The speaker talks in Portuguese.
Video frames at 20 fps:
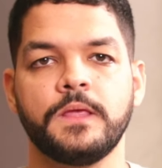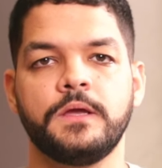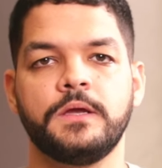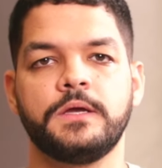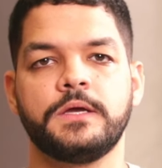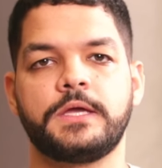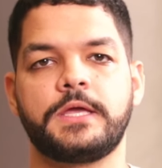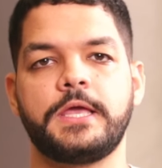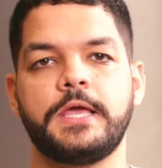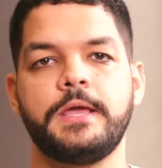
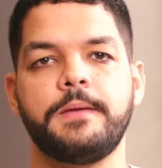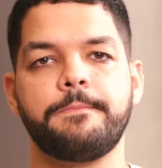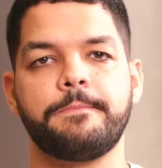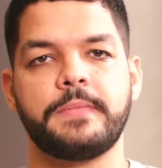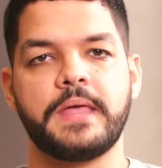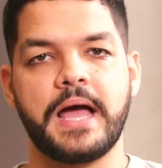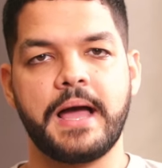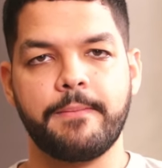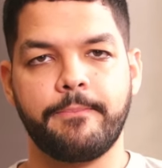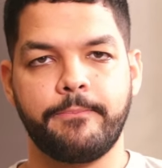que
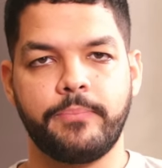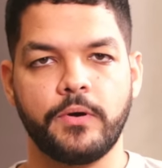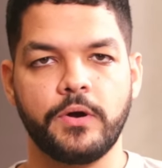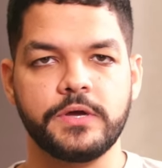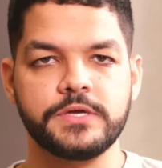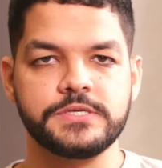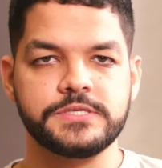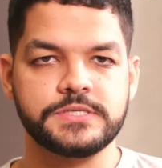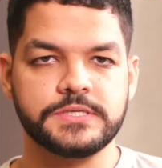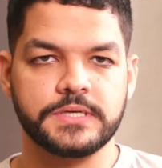
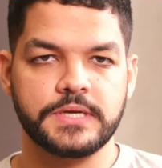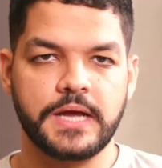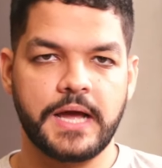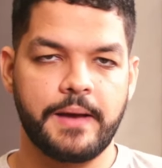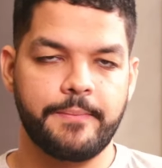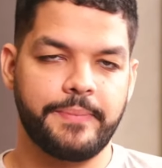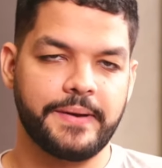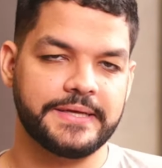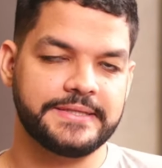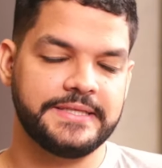após a
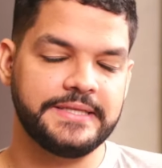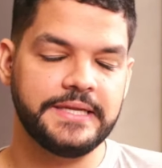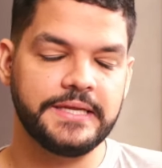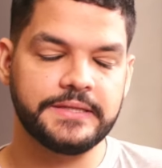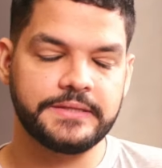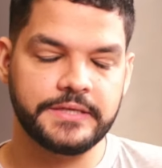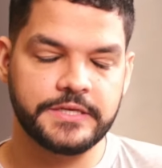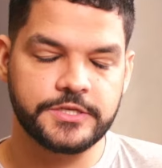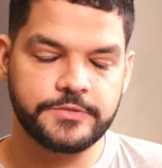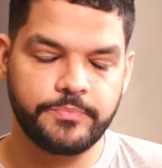partida
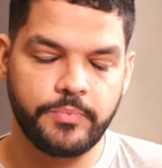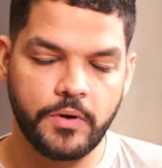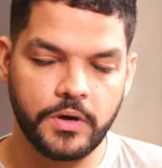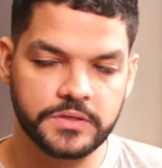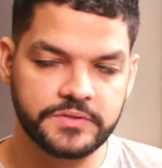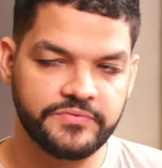entre Esporte